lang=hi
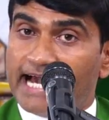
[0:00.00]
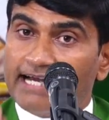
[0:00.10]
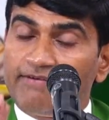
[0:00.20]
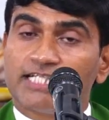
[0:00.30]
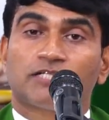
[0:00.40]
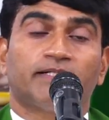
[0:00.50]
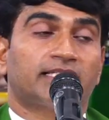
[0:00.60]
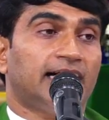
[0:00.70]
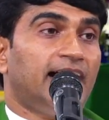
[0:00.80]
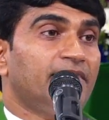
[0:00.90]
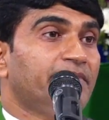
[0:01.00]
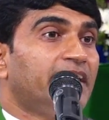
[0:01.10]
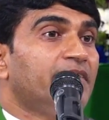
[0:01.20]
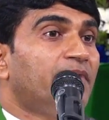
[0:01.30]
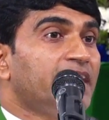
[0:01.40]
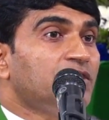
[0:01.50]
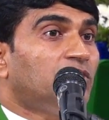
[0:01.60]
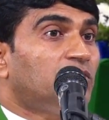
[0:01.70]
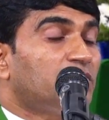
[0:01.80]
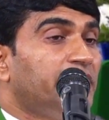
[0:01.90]
और ग्यारहवा चमत्कार प्यारे
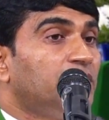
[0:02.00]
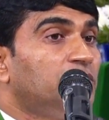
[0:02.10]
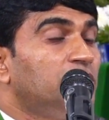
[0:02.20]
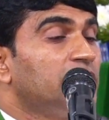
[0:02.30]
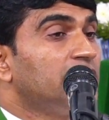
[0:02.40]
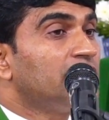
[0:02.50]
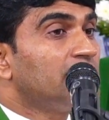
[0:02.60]
भाइयों और बहनों